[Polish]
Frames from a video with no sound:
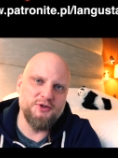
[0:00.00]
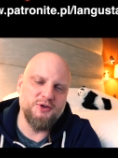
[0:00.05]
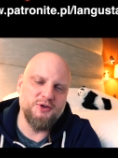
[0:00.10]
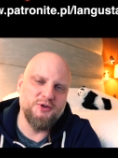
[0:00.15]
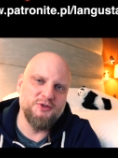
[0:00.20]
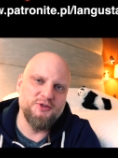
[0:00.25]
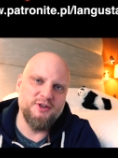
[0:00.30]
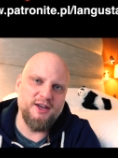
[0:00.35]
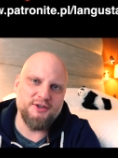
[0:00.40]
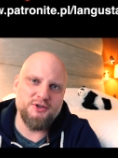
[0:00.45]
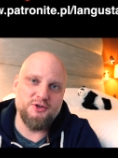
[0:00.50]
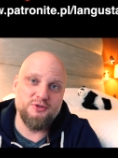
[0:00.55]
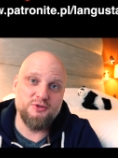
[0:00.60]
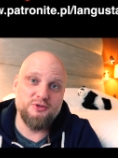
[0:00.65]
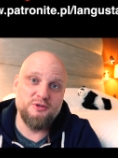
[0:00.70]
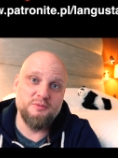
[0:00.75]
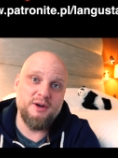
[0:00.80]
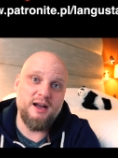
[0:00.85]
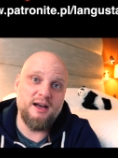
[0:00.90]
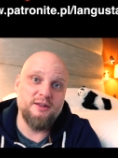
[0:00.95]
i że oglądacie
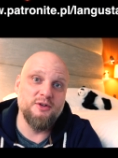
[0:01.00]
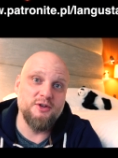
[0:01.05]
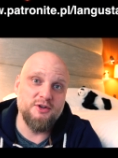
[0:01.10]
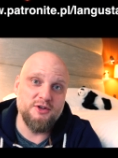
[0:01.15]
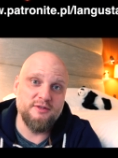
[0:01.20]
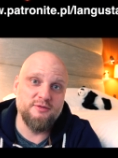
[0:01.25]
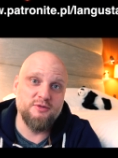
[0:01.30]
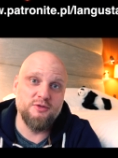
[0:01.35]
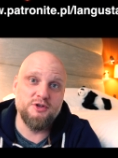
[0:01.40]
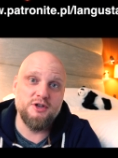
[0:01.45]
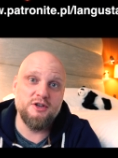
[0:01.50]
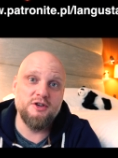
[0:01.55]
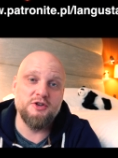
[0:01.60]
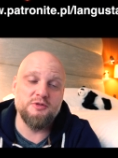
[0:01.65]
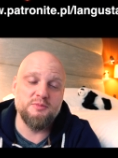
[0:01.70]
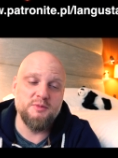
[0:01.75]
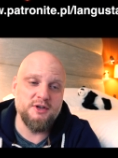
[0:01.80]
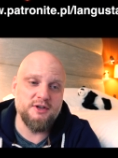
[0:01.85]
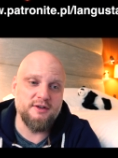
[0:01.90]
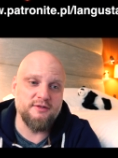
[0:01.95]
6 rano i że
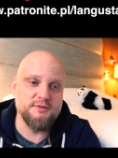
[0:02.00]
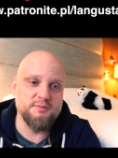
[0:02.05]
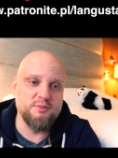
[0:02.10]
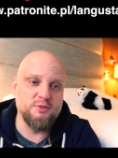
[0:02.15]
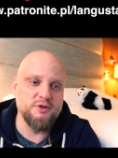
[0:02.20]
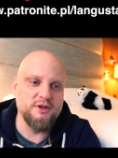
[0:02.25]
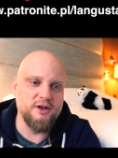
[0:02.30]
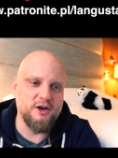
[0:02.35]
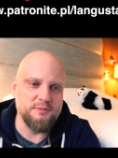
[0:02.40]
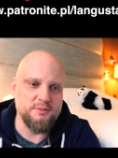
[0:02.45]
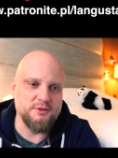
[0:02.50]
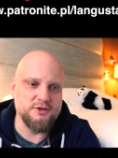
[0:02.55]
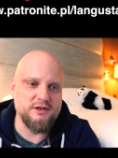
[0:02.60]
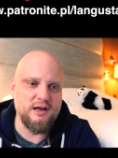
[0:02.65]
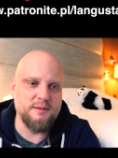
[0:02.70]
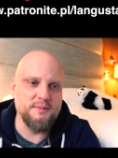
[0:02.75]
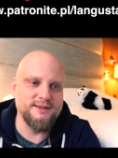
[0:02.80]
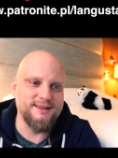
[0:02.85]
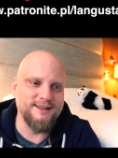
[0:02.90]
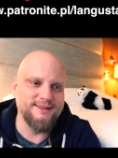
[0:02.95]
wróciliśmy i że wspólnie
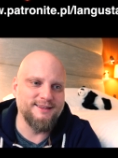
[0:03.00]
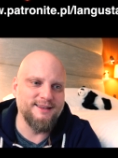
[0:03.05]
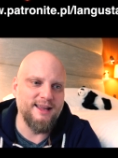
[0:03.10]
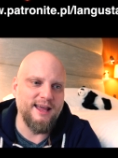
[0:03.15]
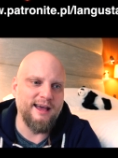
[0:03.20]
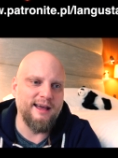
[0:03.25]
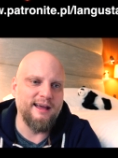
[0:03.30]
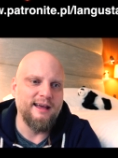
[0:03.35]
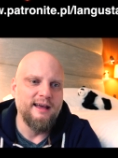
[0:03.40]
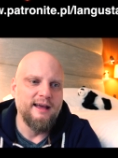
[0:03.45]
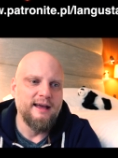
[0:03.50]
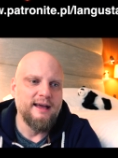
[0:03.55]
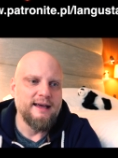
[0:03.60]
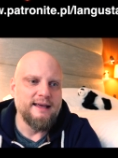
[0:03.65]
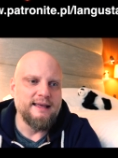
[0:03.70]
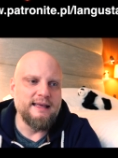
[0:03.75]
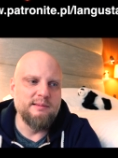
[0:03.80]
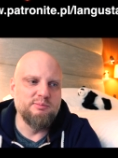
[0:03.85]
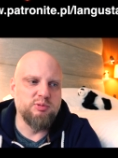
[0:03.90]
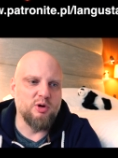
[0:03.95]
rozpoczynamy te dnie
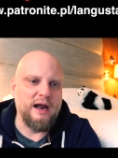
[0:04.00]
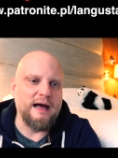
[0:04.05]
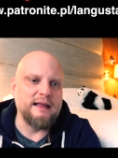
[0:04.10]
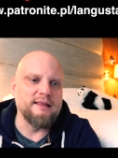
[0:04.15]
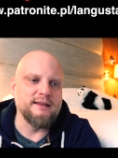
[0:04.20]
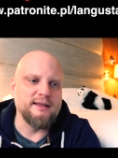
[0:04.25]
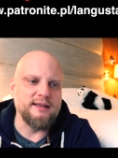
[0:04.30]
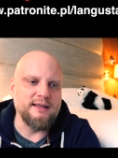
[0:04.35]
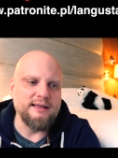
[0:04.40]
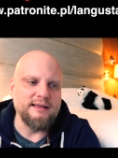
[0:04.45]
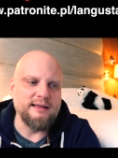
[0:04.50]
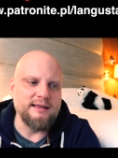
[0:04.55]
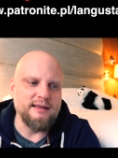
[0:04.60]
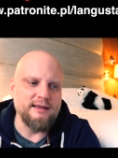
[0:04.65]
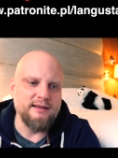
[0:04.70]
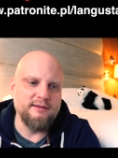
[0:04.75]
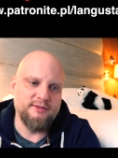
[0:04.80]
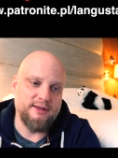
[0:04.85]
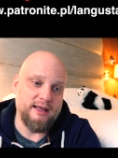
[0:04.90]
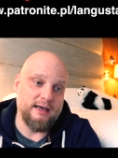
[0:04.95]
i
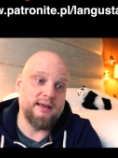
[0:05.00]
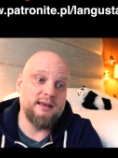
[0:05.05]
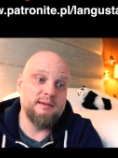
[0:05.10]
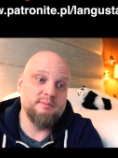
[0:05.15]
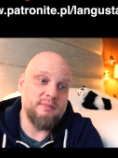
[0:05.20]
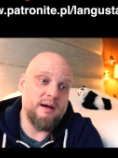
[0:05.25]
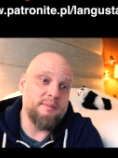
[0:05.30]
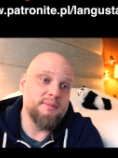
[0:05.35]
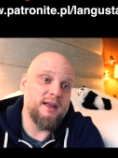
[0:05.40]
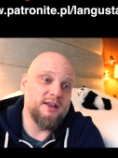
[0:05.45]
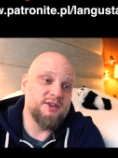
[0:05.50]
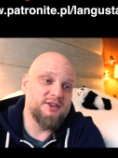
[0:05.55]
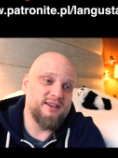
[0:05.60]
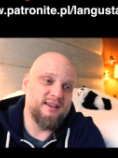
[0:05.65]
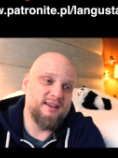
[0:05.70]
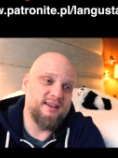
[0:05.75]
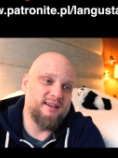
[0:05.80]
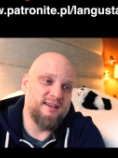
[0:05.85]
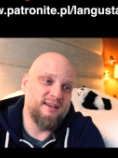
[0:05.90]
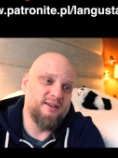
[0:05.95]
poranki w takim, mam
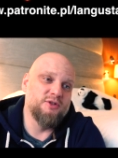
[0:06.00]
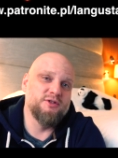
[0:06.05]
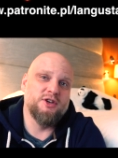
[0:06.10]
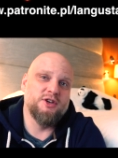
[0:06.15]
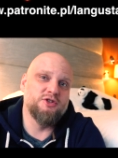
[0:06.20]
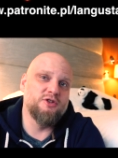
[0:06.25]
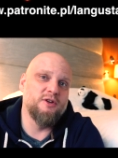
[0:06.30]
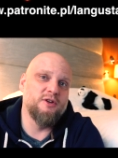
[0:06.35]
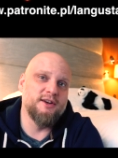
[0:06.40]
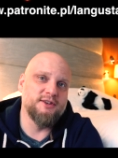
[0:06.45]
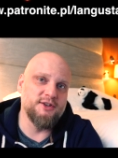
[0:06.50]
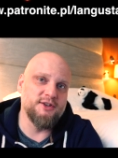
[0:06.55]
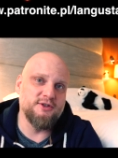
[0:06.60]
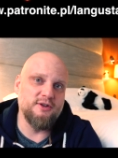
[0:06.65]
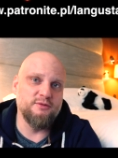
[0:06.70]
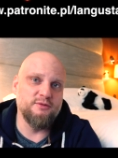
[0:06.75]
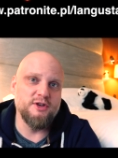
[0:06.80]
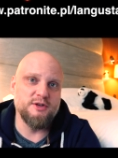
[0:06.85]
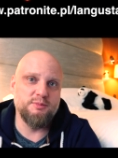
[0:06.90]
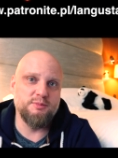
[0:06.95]
nadzieję, chociaż trochę
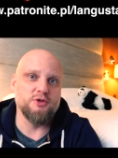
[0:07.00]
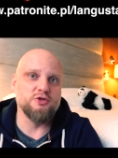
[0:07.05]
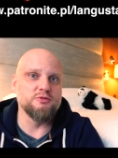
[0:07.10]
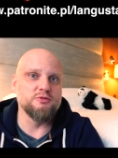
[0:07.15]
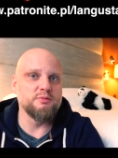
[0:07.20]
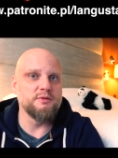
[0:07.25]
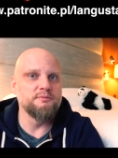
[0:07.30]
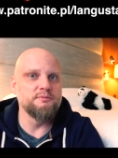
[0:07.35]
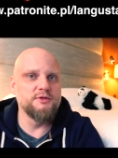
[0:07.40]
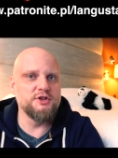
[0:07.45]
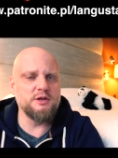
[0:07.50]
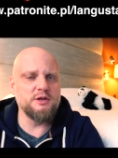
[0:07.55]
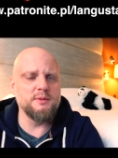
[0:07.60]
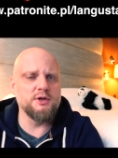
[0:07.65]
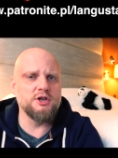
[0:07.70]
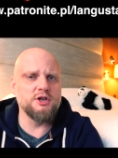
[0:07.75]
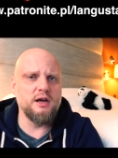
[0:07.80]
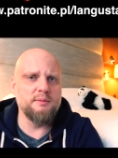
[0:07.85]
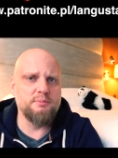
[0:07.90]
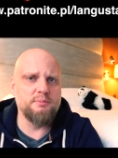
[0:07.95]
sensowny sposób.
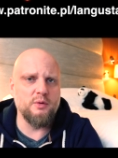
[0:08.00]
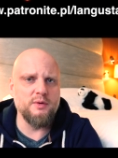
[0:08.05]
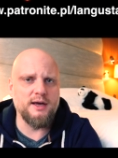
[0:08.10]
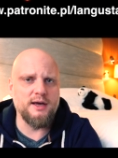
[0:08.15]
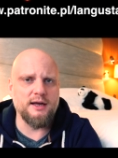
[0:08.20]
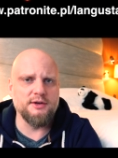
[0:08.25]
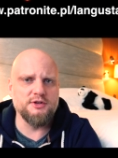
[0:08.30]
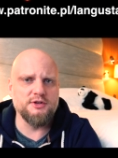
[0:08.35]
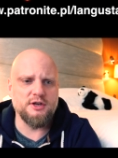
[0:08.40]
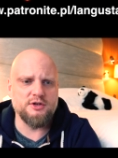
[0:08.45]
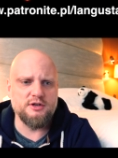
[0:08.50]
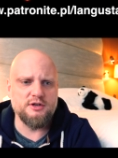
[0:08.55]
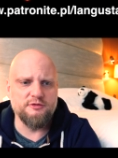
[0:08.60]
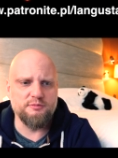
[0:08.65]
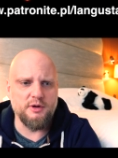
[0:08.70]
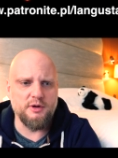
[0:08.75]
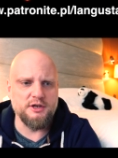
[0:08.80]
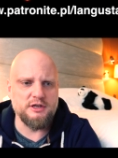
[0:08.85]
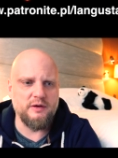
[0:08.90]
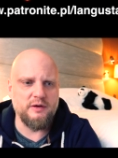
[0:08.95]
Widzimy się po weekendzie, czyli w
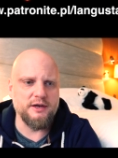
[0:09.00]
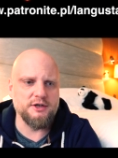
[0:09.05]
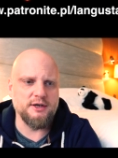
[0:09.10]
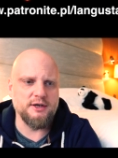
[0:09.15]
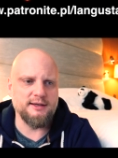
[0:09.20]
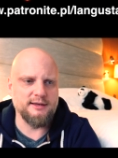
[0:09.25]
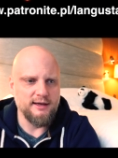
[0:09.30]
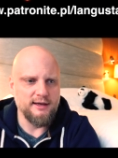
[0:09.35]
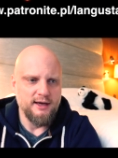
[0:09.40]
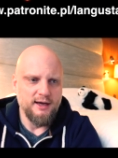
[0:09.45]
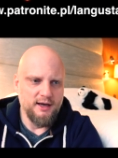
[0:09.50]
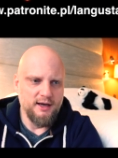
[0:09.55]
poniedziałeczek.